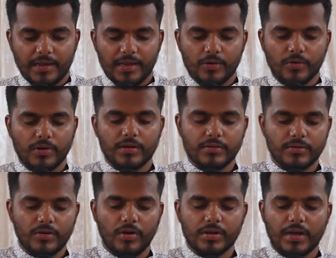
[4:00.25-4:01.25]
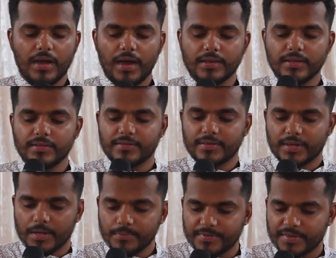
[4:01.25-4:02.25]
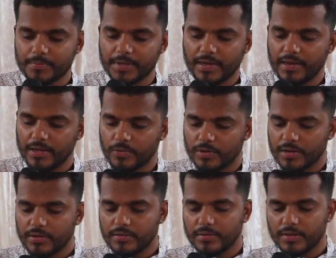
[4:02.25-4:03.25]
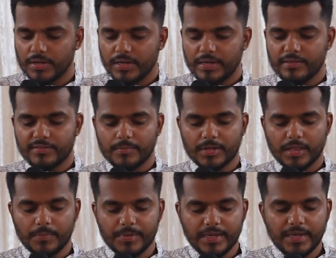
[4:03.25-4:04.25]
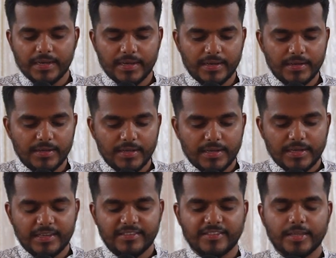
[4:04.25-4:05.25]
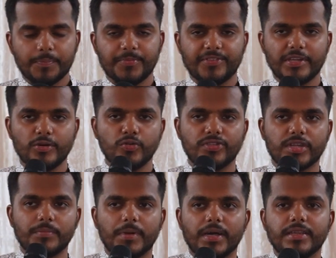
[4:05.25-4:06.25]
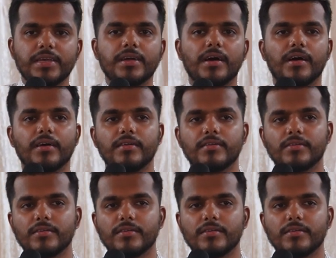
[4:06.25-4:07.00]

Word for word: के लिए होगा और आनंद कम समय के लिए होगा इसका मतलब यह है कि सबसे उत्तम अधिकार